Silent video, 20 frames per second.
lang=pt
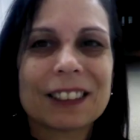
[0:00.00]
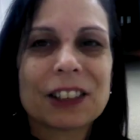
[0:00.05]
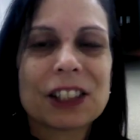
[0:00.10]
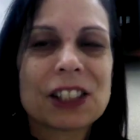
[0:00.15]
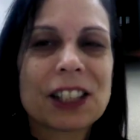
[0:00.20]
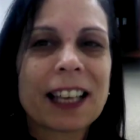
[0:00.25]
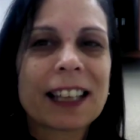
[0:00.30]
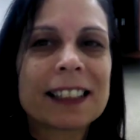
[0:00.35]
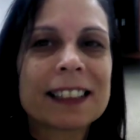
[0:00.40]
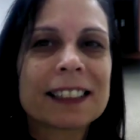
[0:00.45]

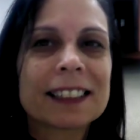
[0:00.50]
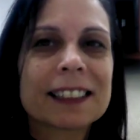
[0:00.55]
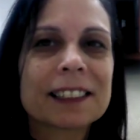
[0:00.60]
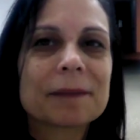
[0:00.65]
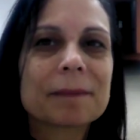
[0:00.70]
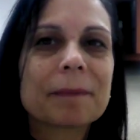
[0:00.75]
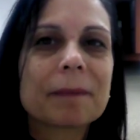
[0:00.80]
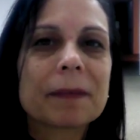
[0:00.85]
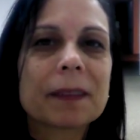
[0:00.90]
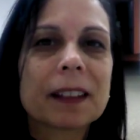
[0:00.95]
Oi,
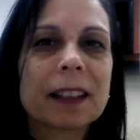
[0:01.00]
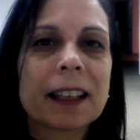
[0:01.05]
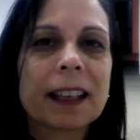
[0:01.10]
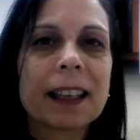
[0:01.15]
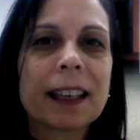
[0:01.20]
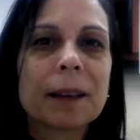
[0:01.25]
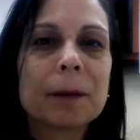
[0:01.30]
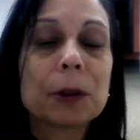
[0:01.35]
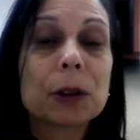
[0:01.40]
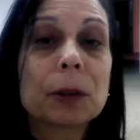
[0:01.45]
Jax.
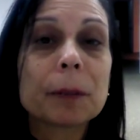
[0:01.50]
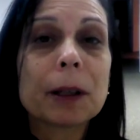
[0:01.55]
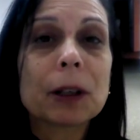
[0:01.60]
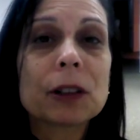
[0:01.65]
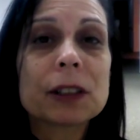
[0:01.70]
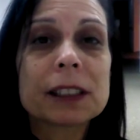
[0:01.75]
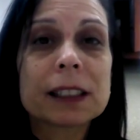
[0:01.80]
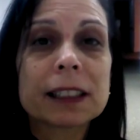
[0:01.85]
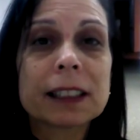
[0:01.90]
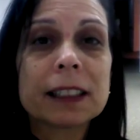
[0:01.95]
É, meu nome é
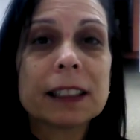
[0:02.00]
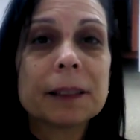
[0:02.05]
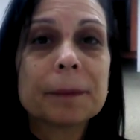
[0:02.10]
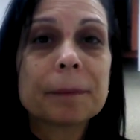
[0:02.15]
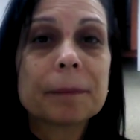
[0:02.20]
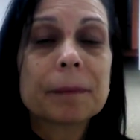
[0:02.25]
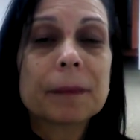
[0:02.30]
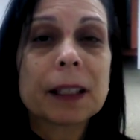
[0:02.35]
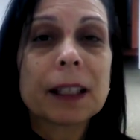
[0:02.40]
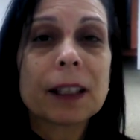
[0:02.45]
Rosane.
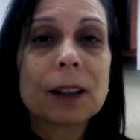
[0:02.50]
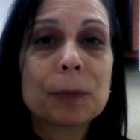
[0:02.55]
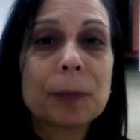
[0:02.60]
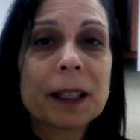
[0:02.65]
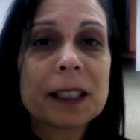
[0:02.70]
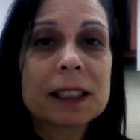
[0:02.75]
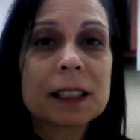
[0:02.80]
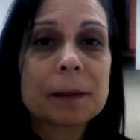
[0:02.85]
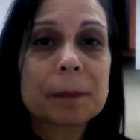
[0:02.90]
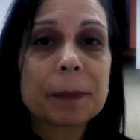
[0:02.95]
É, eu
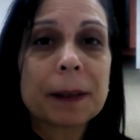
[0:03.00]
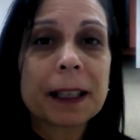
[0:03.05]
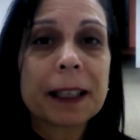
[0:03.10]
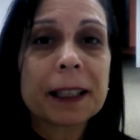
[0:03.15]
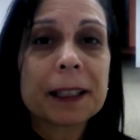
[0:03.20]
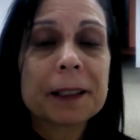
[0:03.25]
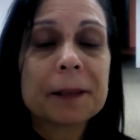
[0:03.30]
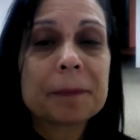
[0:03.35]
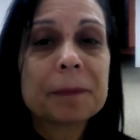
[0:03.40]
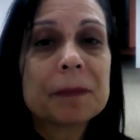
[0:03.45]

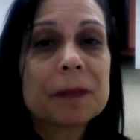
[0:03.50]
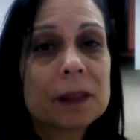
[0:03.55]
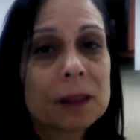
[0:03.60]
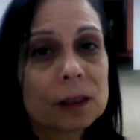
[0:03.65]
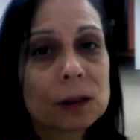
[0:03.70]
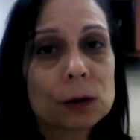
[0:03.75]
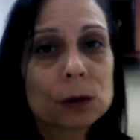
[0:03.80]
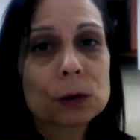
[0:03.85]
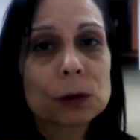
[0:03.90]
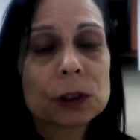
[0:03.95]
participei
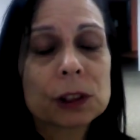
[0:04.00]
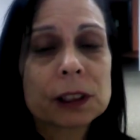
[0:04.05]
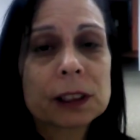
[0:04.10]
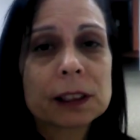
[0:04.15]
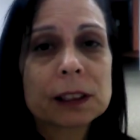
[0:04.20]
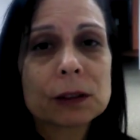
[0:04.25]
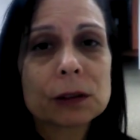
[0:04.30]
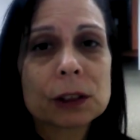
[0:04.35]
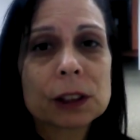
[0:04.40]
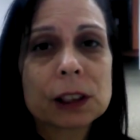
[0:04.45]
do,
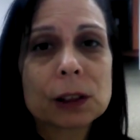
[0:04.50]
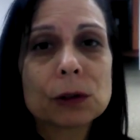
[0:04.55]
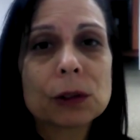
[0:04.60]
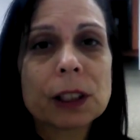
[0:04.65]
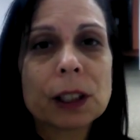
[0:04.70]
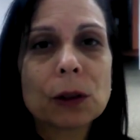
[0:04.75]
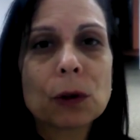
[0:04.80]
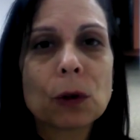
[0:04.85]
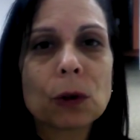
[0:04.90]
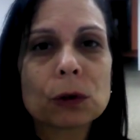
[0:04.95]
do
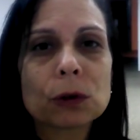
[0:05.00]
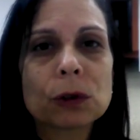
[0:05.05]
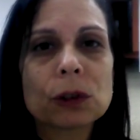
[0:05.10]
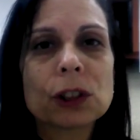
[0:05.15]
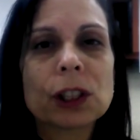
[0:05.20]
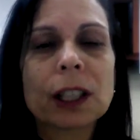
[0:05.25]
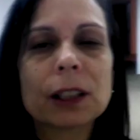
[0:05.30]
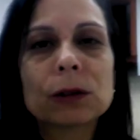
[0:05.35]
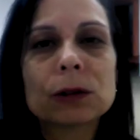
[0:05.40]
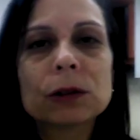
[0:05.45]
segundo encontro
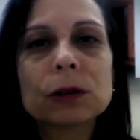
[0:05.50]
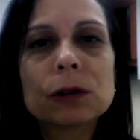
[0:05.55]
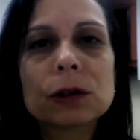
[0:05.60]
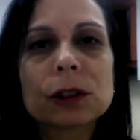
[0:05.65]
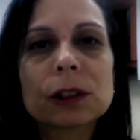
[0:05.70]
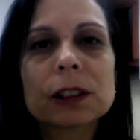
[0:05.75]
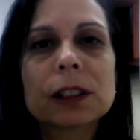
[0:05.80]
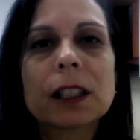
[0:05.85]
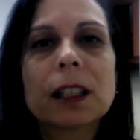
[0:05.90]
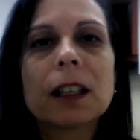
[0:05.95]
de
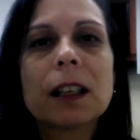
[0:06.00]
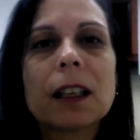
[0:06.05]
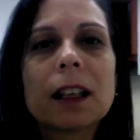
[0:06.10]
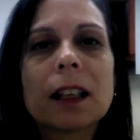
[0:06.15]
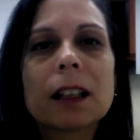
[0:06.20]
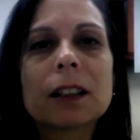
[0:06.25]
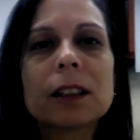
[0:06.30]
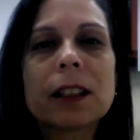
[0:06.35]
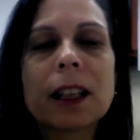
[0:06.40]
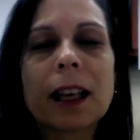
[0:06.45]
alunos
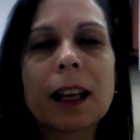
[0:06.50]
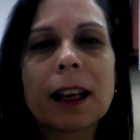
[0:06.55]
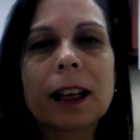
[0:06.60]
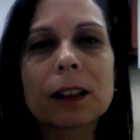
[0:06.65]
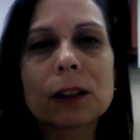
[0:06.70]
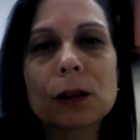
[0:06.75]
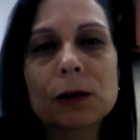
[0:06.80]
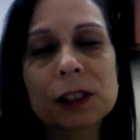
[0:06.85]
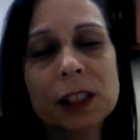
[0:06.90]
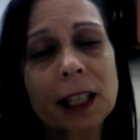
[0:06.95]

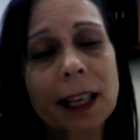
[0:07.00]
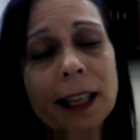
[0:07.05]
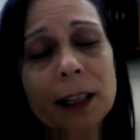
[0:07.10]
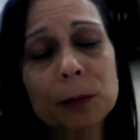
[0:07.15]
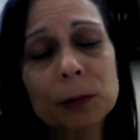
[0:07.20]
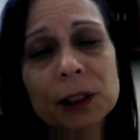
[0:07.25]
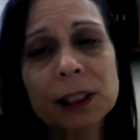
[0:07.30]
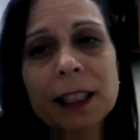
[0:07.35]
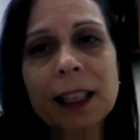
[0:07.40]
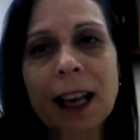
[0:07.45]
da Novo
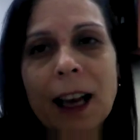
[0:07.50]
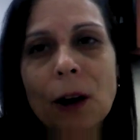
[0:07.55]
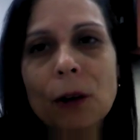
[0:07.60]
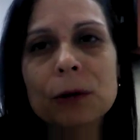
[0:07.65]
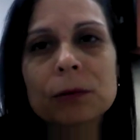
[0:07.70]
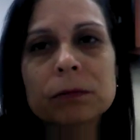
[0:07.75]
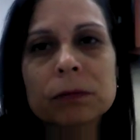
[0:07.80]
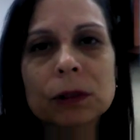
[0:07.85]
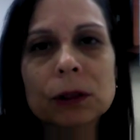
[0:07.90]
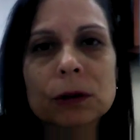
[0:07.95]
Cenário
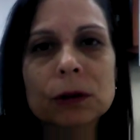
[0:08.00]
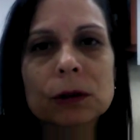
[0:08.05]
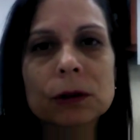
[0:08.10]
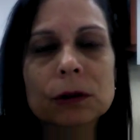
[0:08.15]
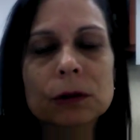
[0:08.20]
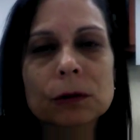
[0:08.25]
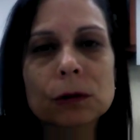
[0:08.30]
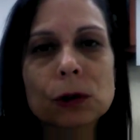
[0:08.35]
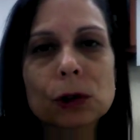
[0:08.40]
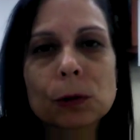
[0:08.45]
Musical no
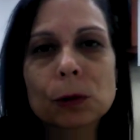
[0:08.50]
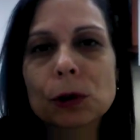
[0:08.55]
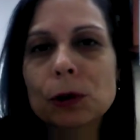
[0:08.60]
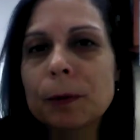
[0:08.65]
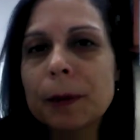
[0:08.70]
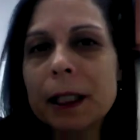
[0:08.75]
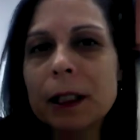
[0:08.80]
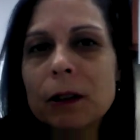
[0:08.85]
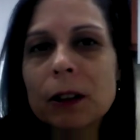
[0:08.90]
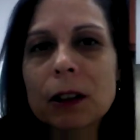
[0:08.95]
último
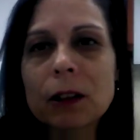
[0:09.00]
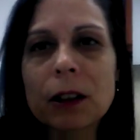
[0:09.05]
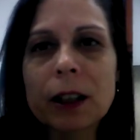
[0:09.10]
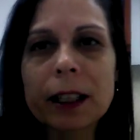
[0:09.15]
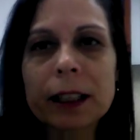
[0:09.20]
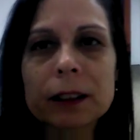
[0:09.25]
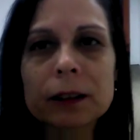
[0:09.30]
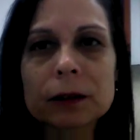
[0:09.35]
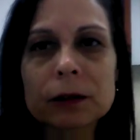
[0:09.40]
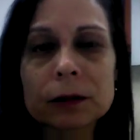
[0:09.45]
domingo,
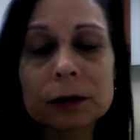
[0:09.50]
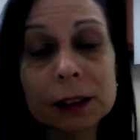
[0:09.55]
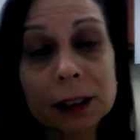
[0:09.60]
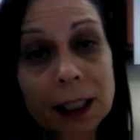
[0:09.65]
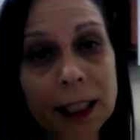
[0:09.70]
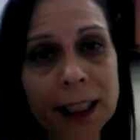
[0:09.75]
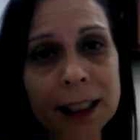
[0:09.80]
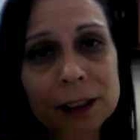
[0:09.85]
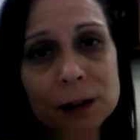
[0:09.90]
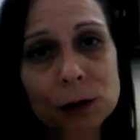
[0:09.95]
agora no,
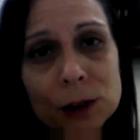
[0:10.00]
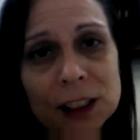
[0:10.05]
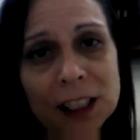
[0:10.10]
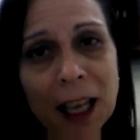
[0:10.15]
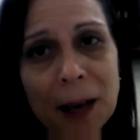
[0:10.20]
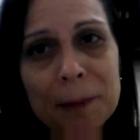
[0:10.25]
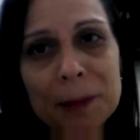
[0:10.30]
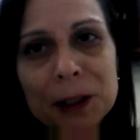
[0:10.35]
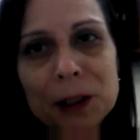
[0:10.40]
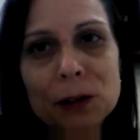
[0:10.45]
aliás, no
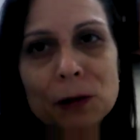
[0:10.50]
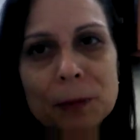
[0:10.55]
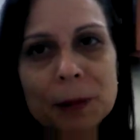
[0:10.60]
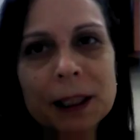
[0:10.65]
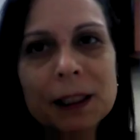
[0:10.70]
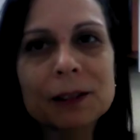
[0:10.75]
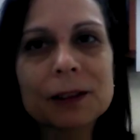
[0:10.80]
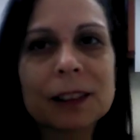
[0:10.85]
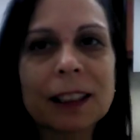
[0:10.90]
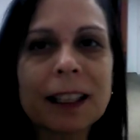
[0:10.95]
sábado,
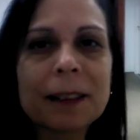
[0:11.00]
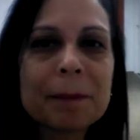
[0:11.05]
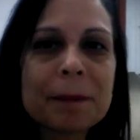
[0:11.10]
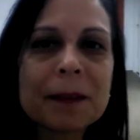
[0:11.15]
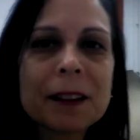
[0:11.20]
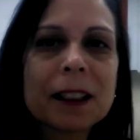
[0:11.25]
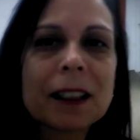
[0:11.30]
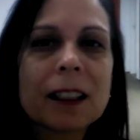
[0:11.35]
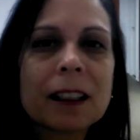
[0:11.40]
domingo, né?